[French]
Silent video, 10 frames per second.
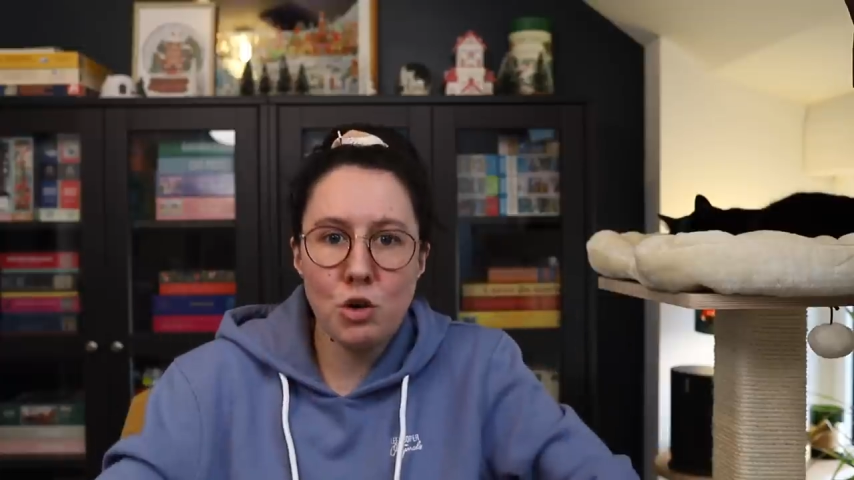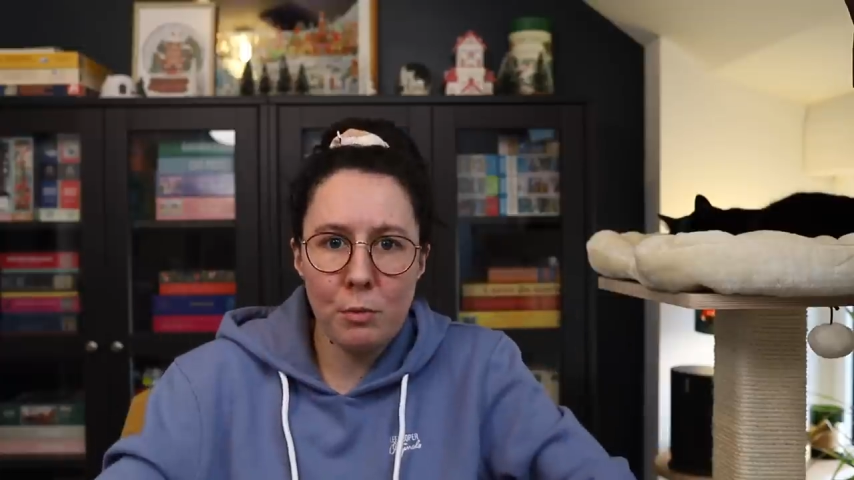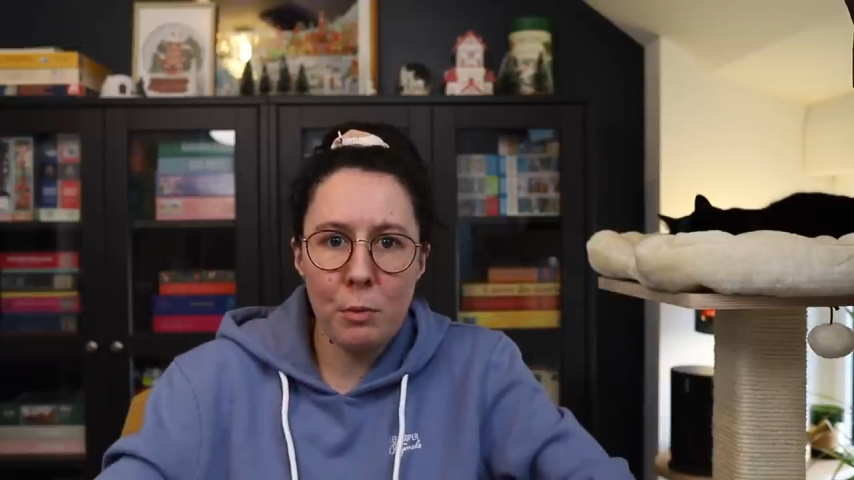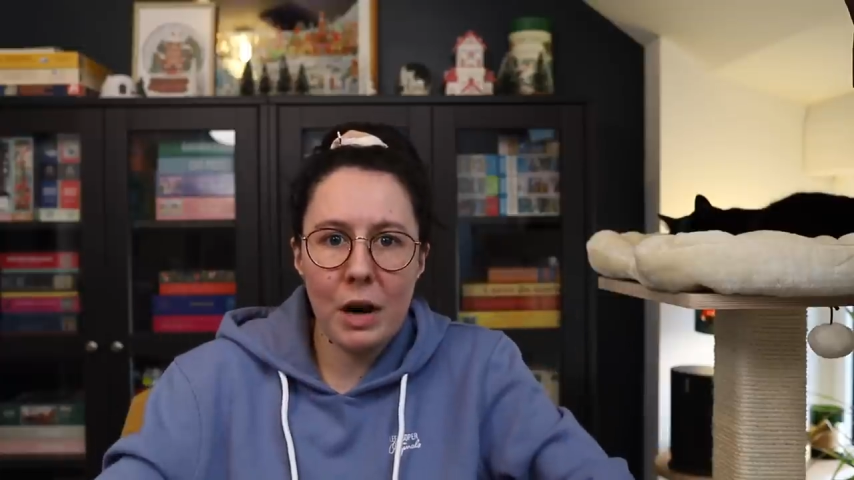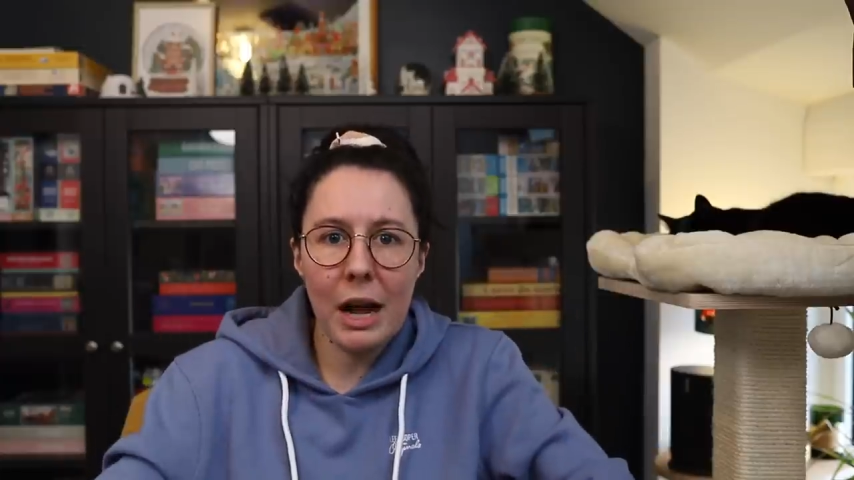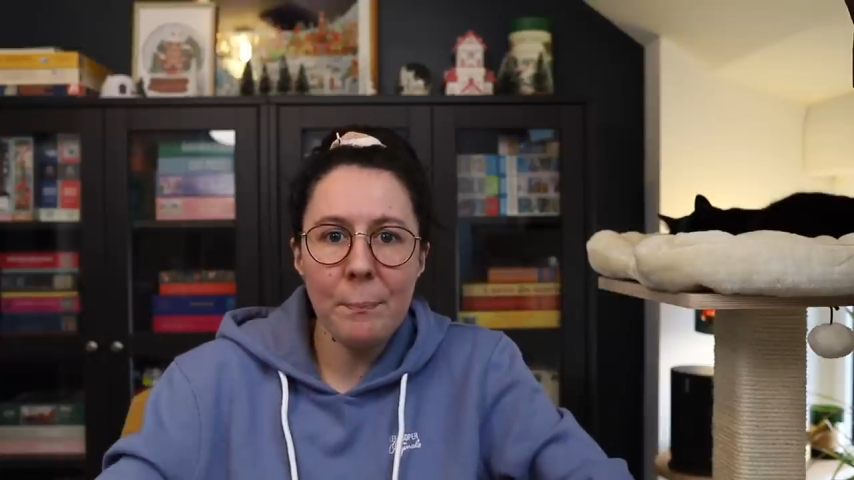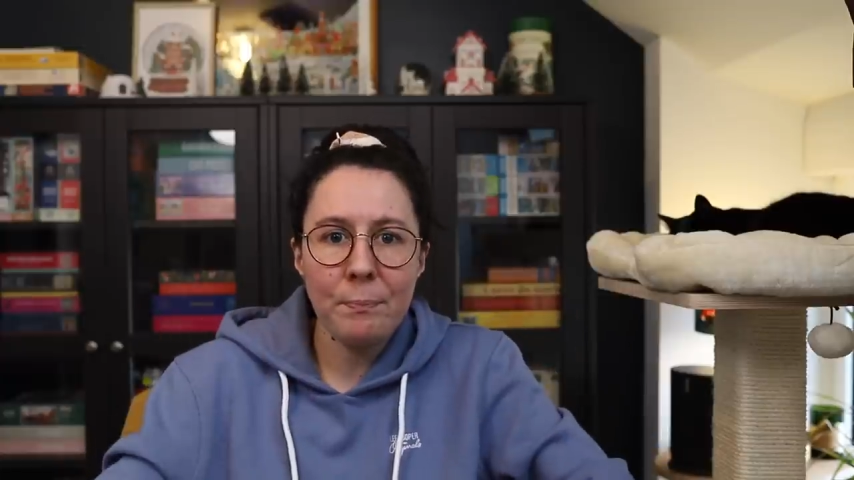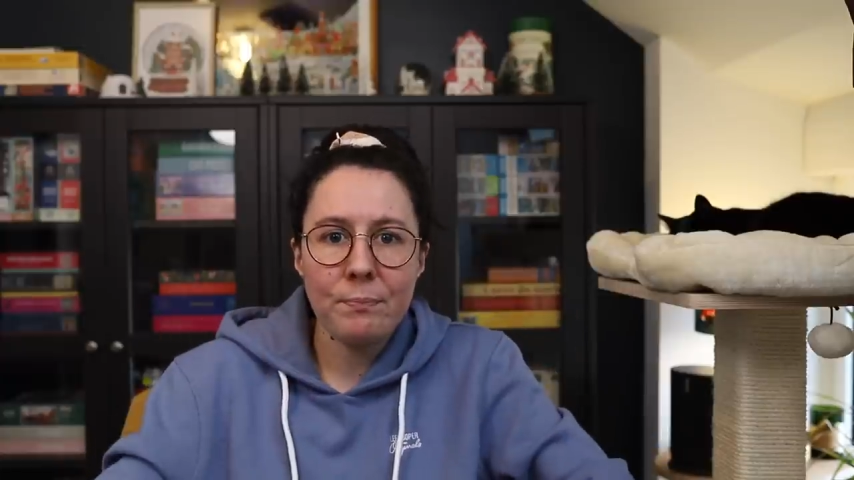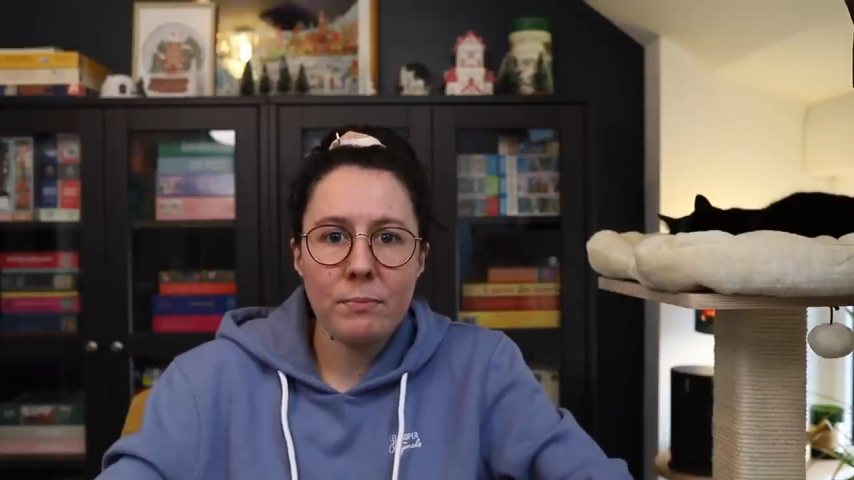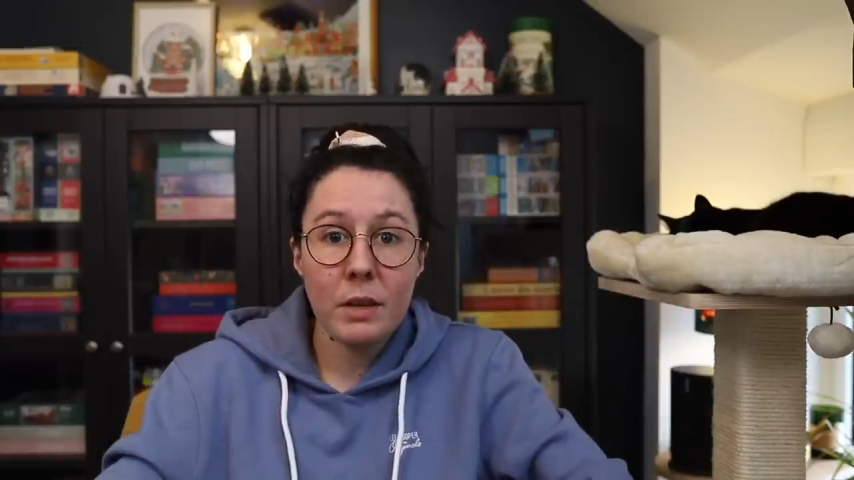de ce moment-là,
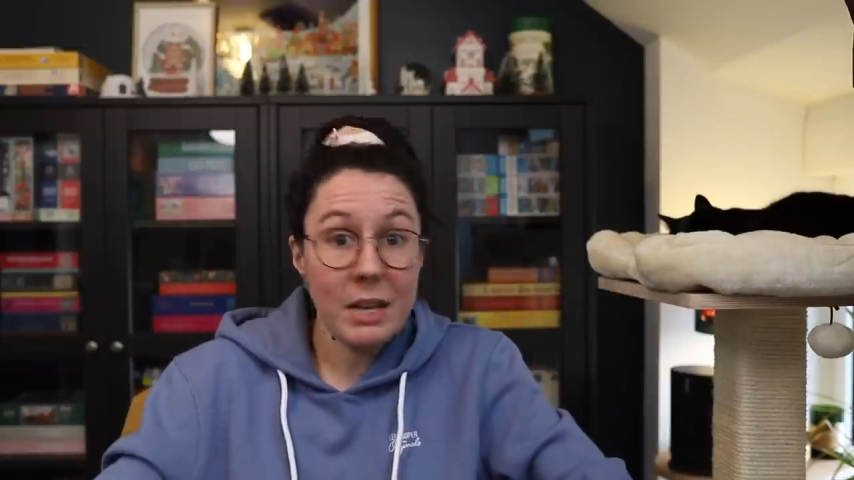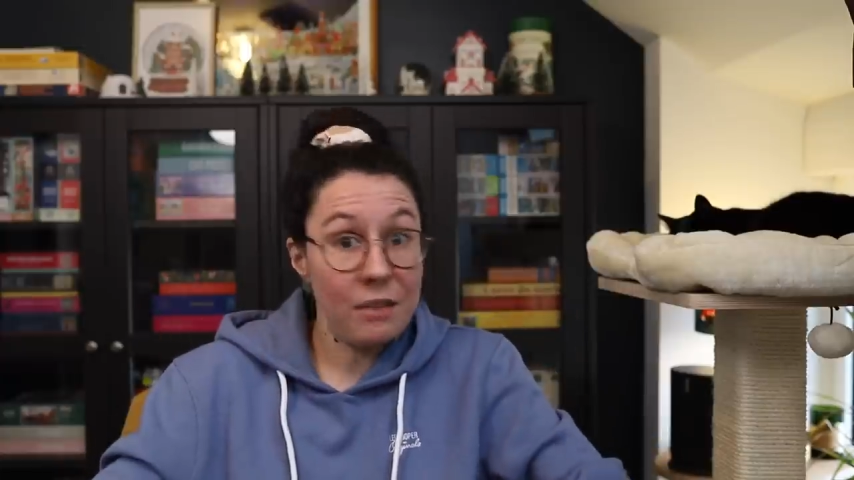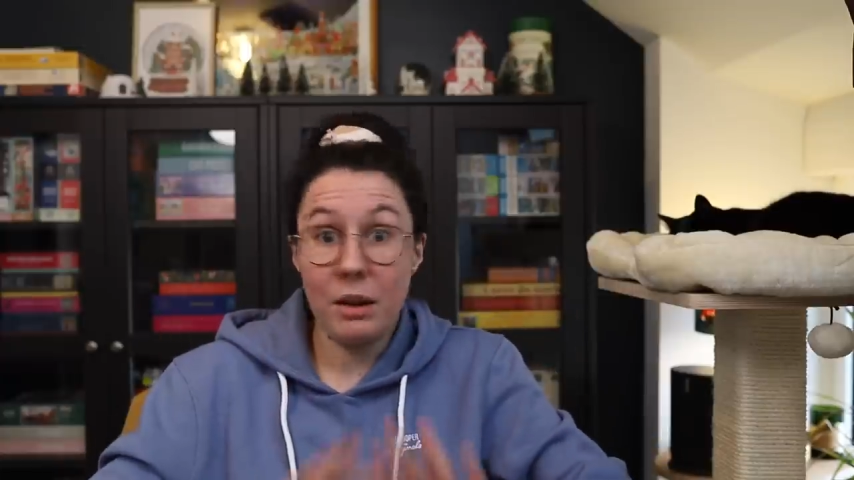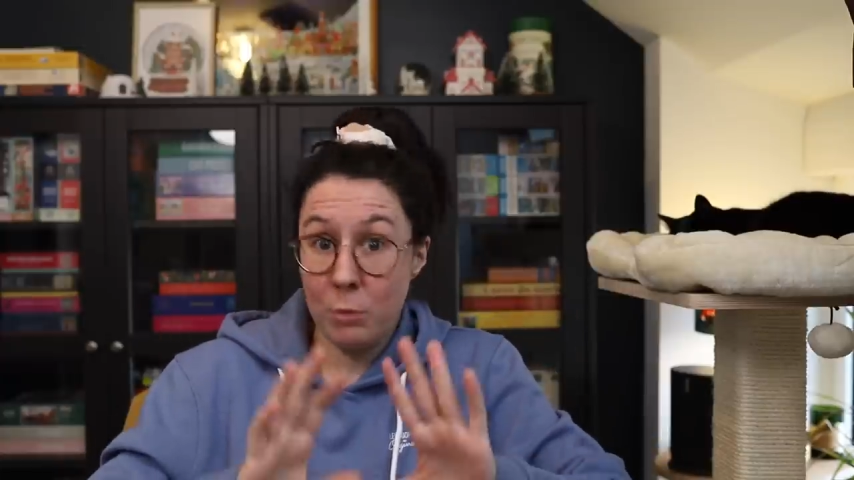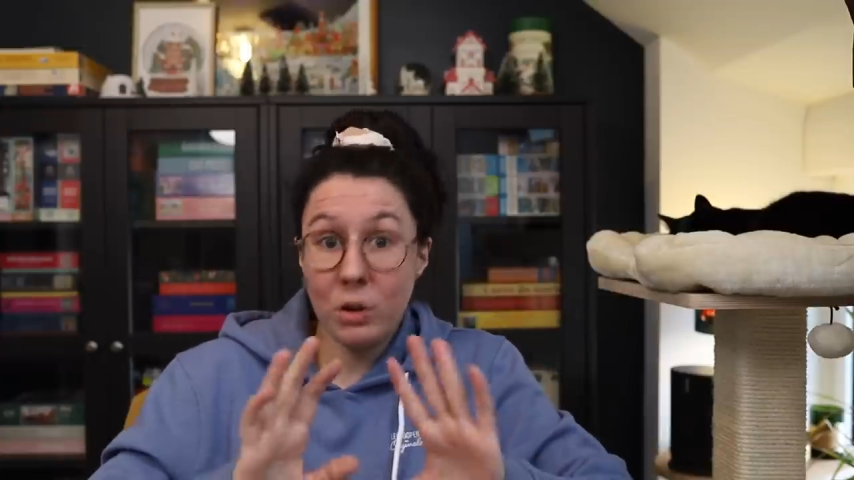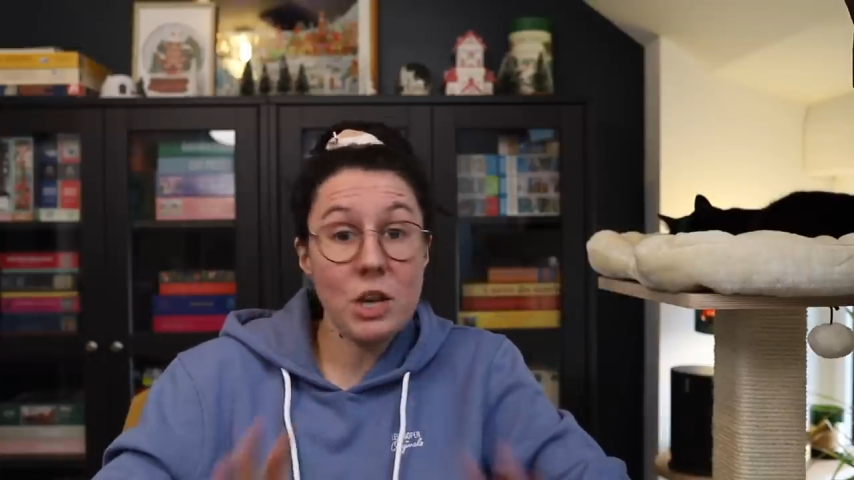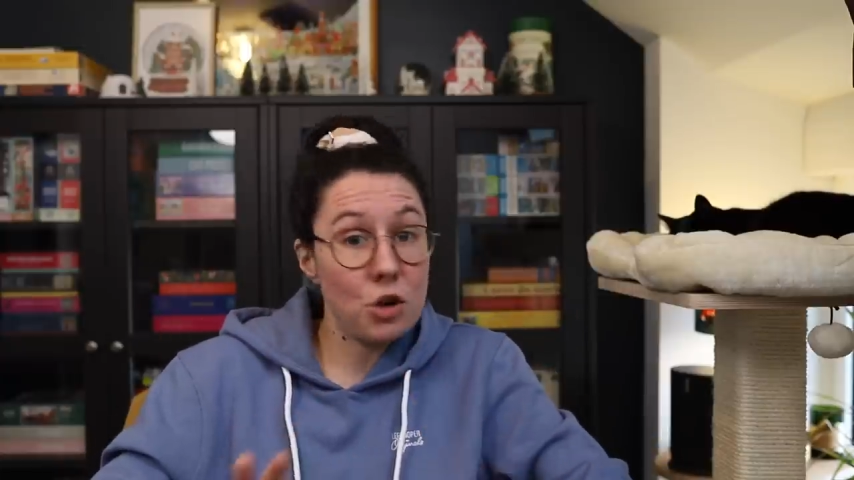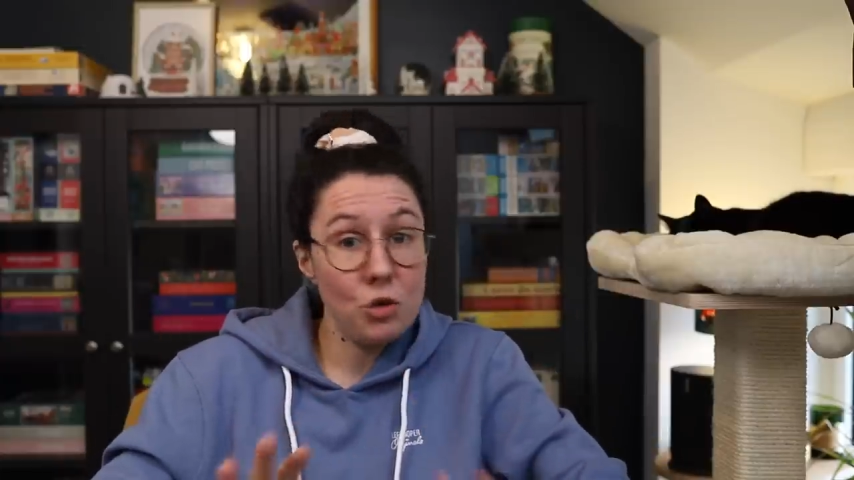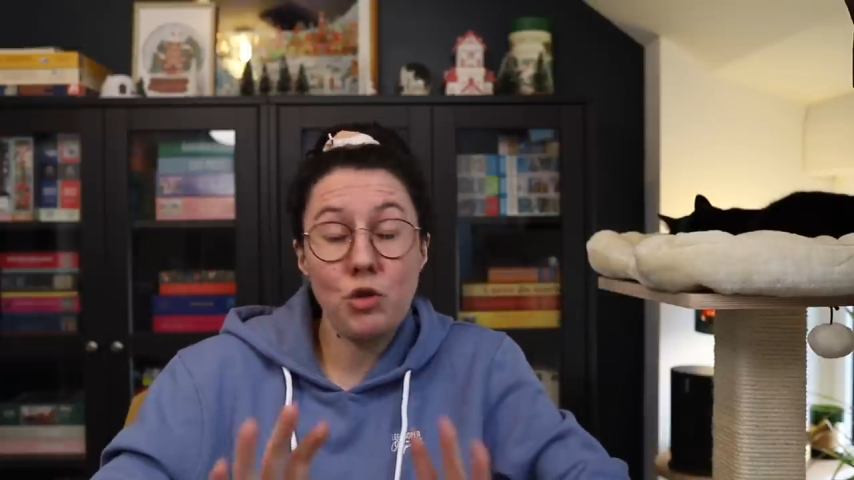il y a vraiment des gens,